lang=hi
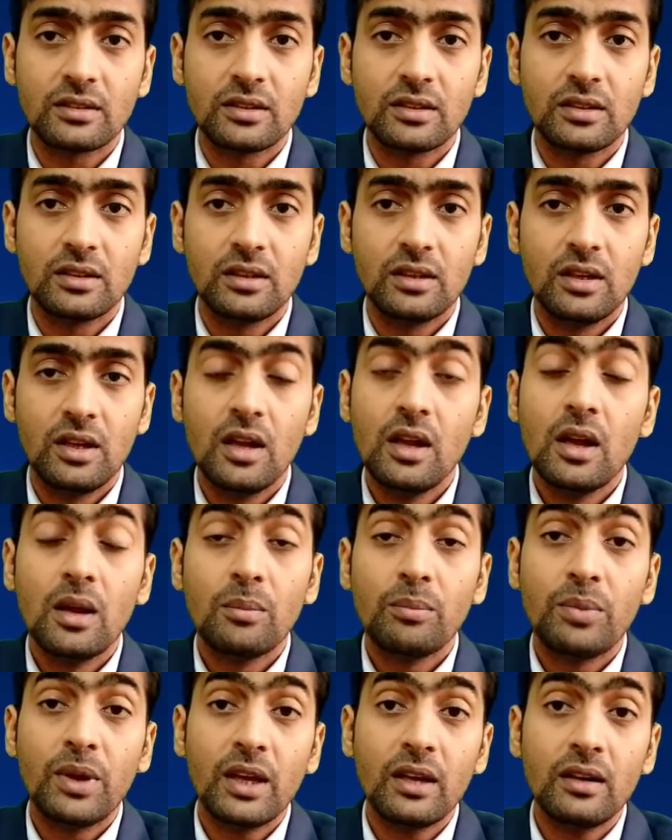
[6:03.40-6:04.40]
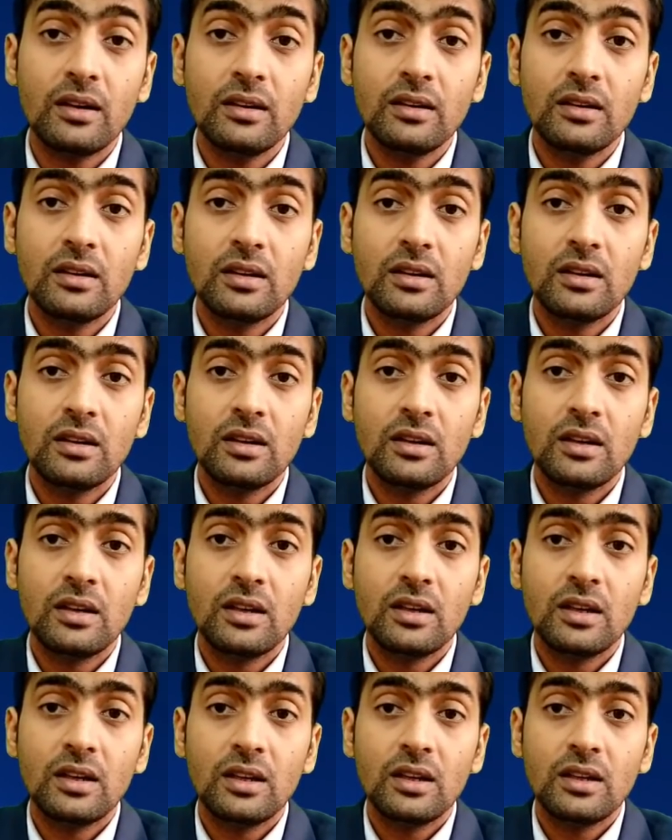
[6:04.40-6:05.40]
सकते फिर
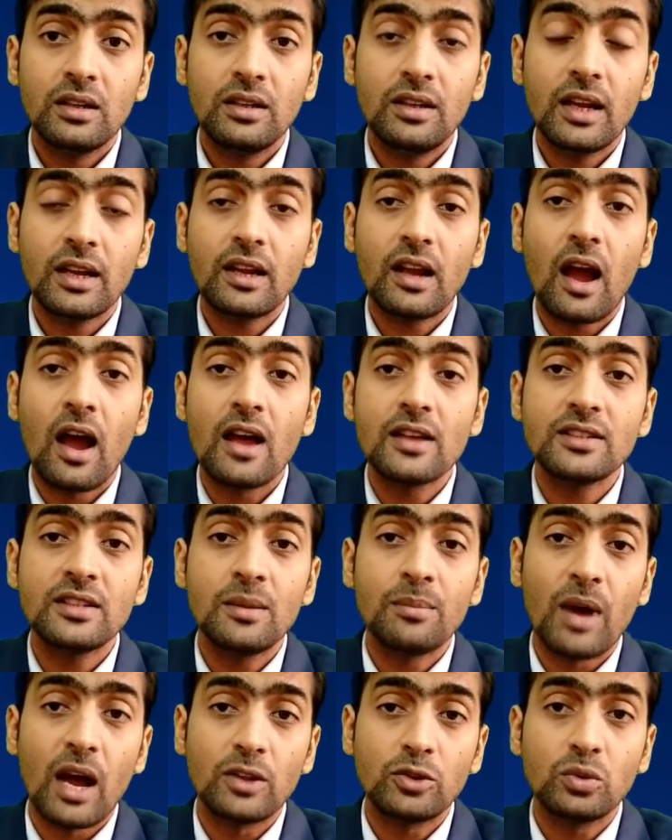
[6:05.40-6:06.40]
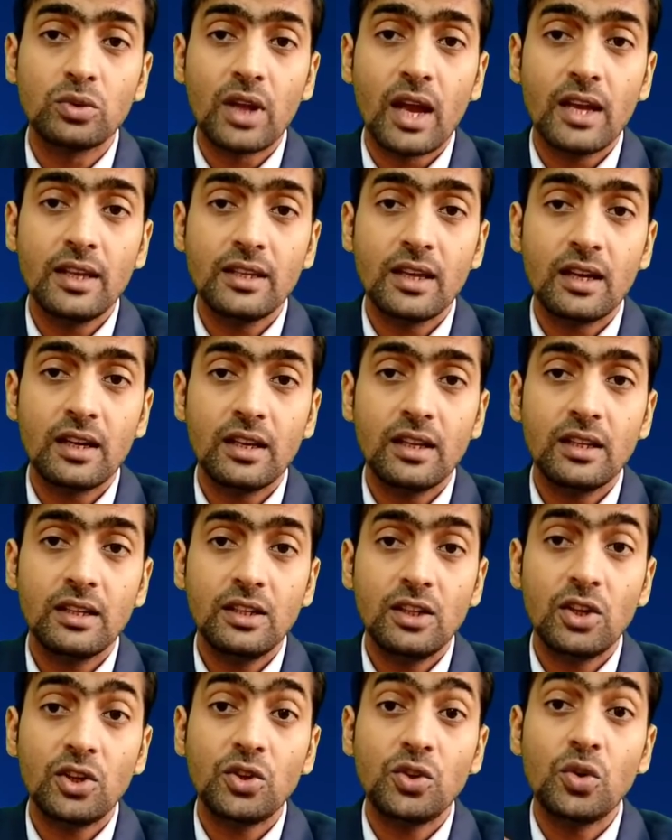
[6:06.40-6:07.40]
ये कहां से बात उठाई जा
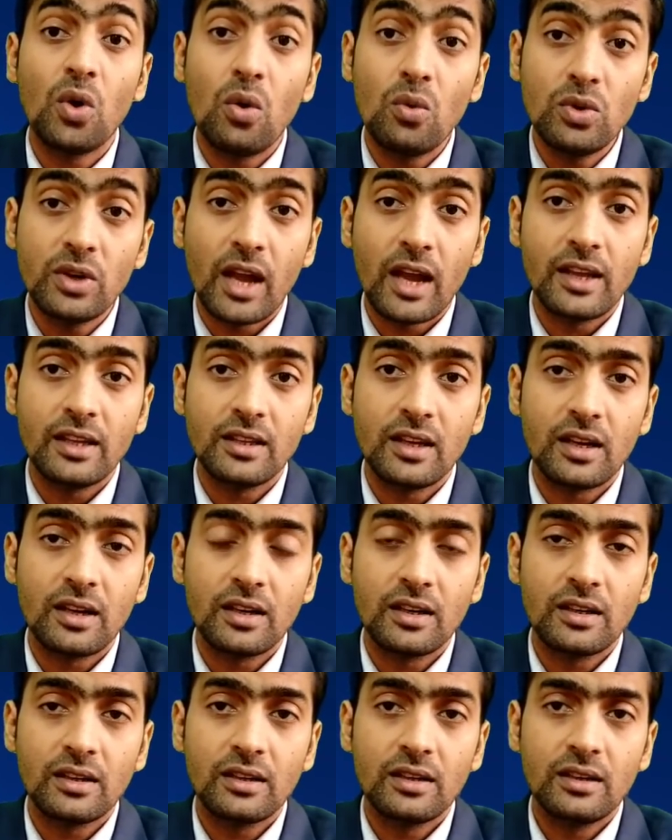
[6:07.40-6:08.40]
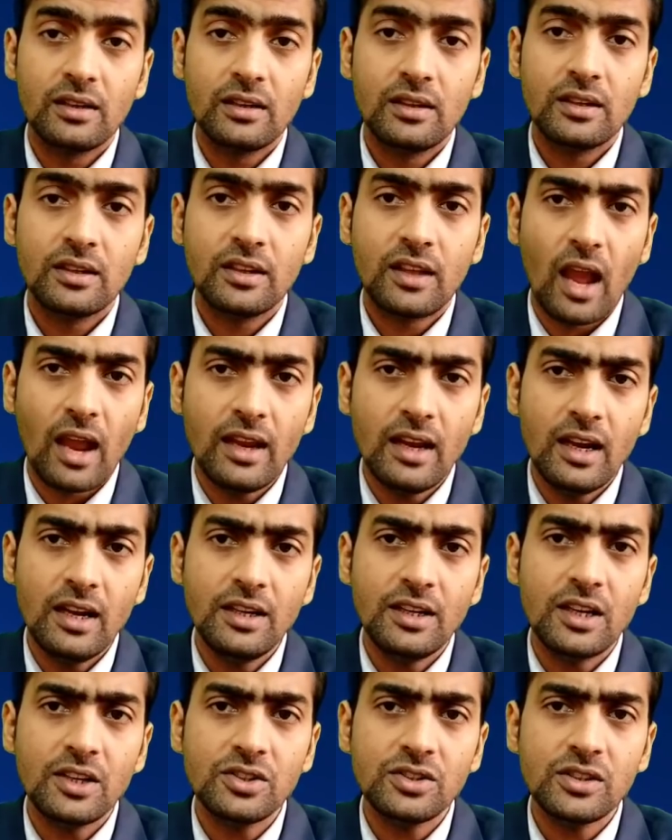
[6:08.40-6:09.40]
रही ये क्यों उठाई जा रही क्या
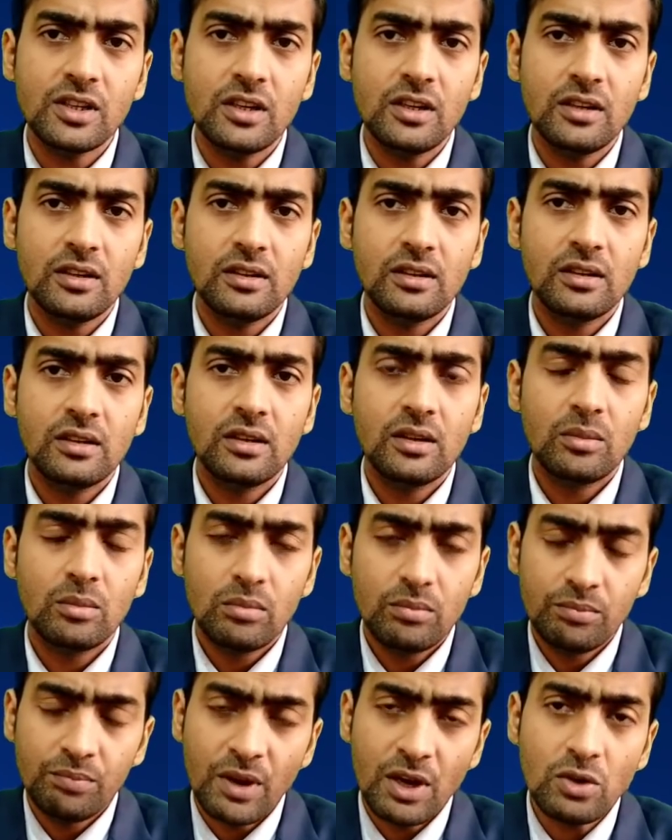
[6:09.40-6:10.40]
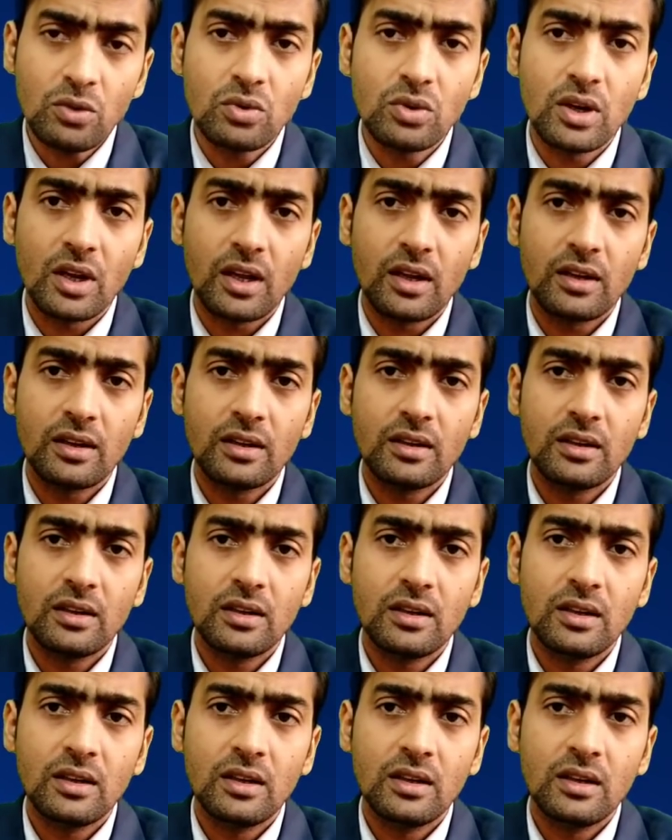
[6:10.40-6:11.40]
ये इंटेंशनल है बिल्कुल है
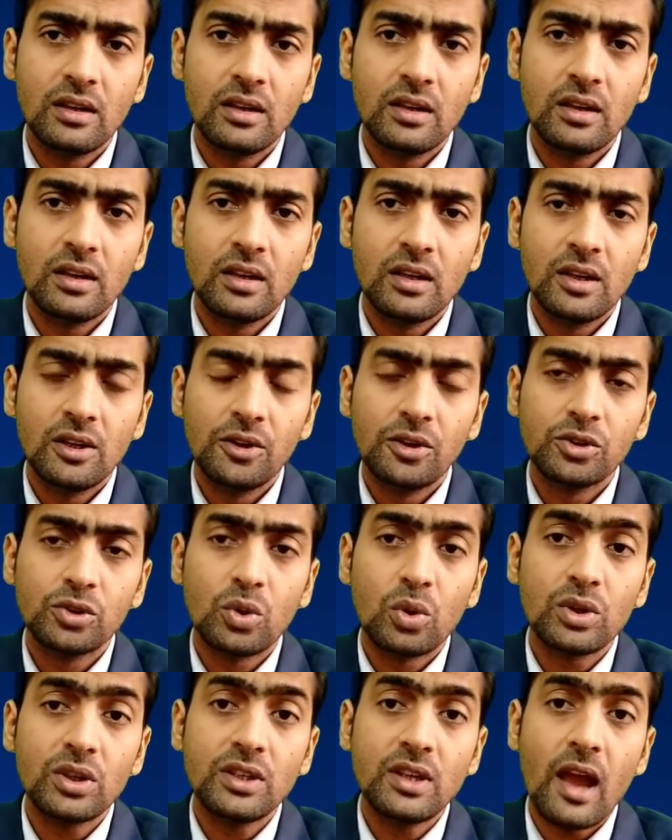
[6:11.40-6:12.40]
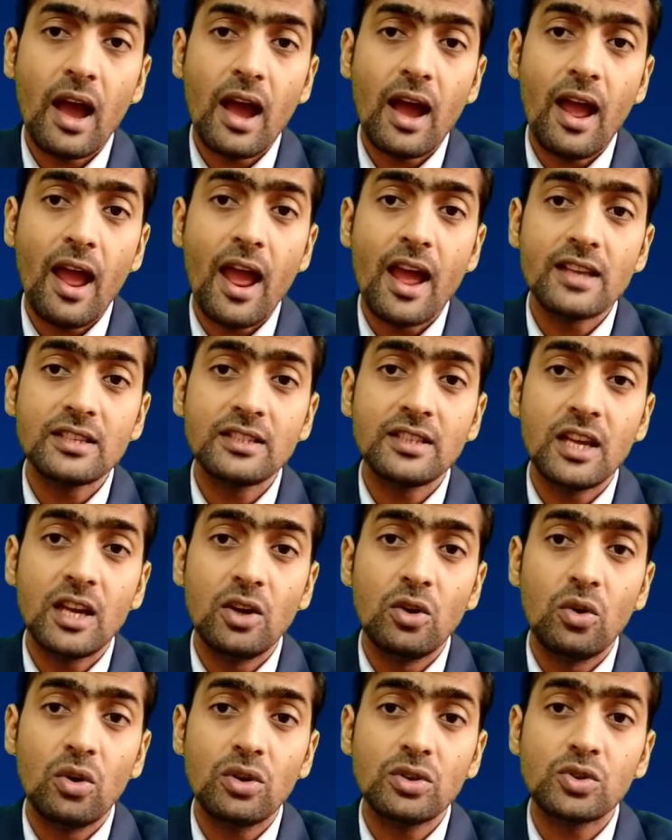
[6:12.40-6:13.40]
तो क्या
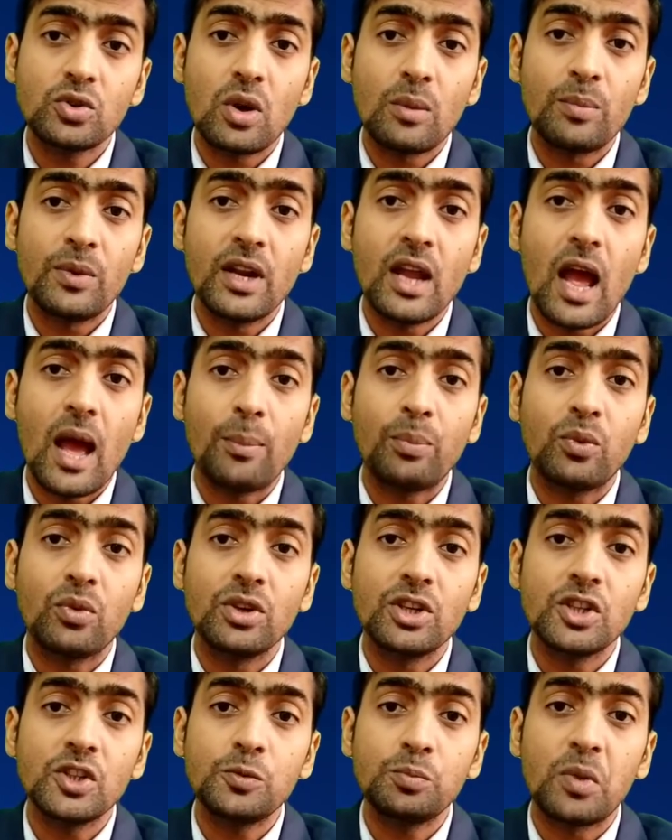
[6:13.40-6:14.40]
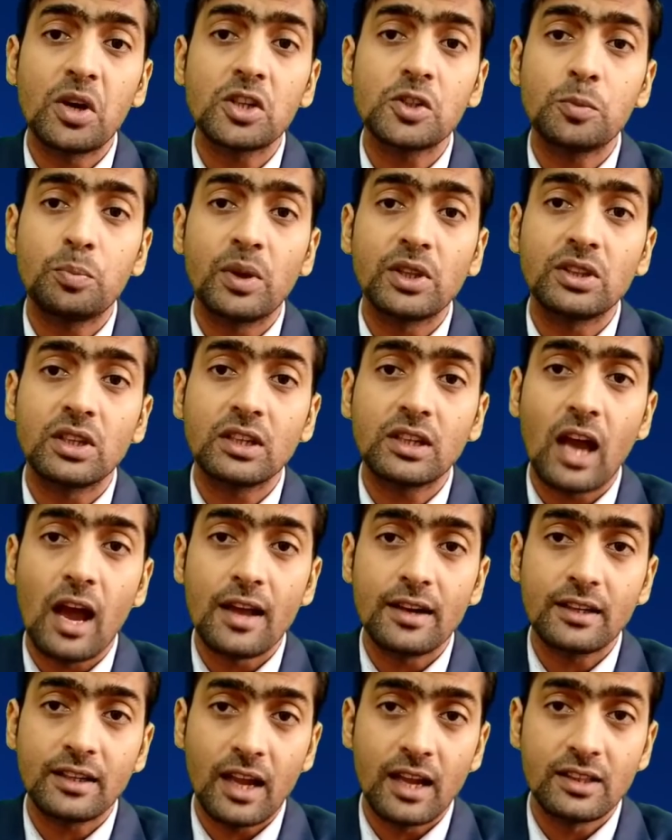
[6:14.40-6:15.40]
ऐसे लोग जो अपने आप को निष्पक्ष
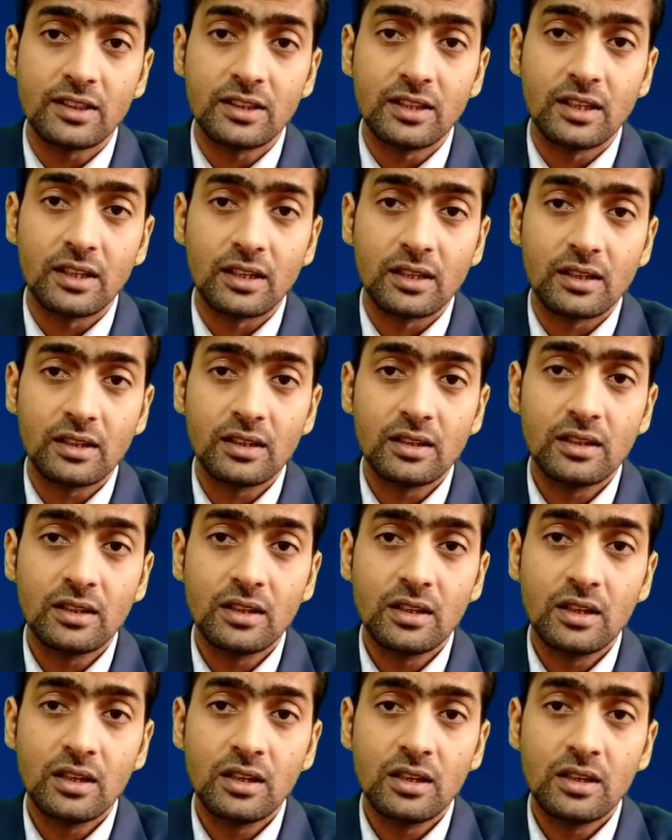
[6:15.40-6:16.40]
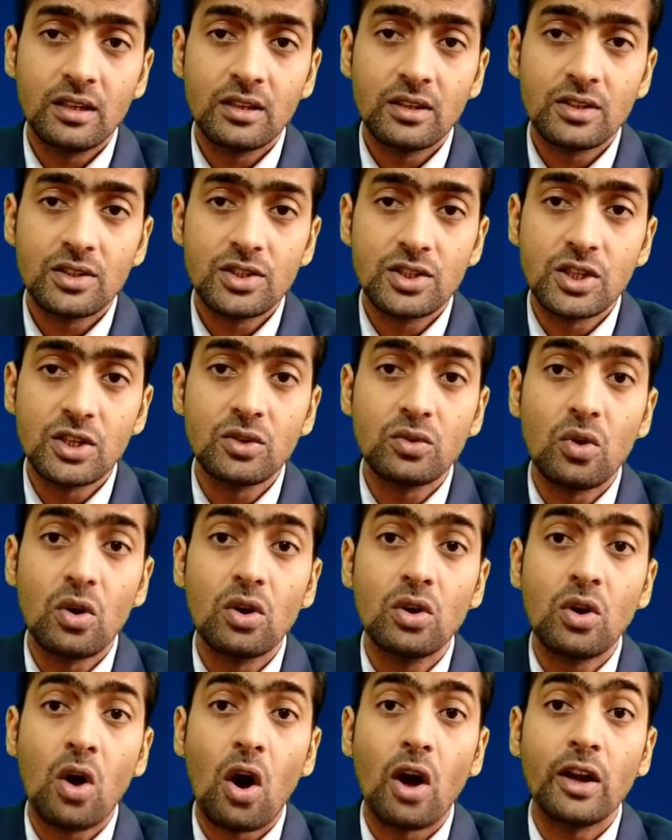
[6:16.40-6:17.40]
पत्रकार कहते हैं
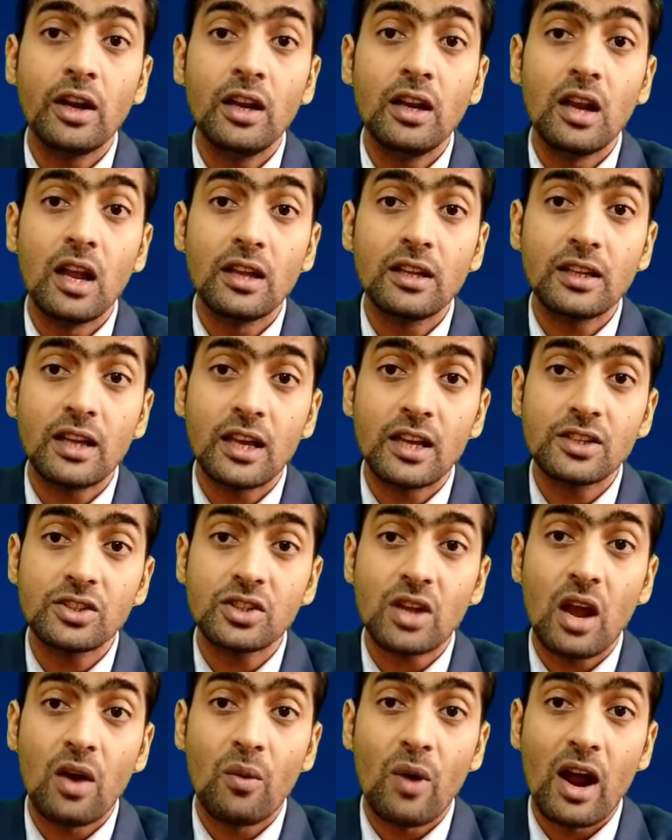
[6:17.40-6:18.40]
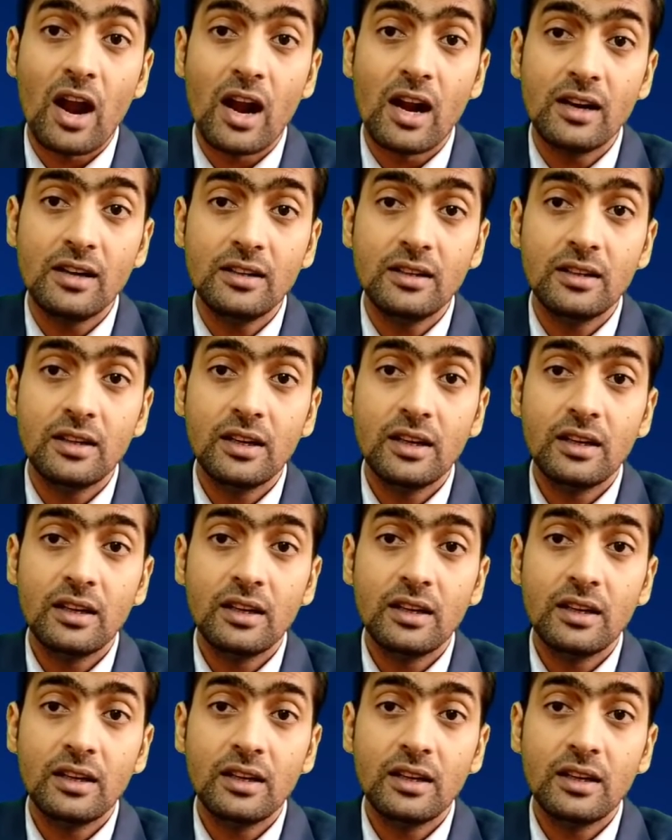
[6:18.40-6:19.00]
जिनको गौरी लंकेश अवार्ड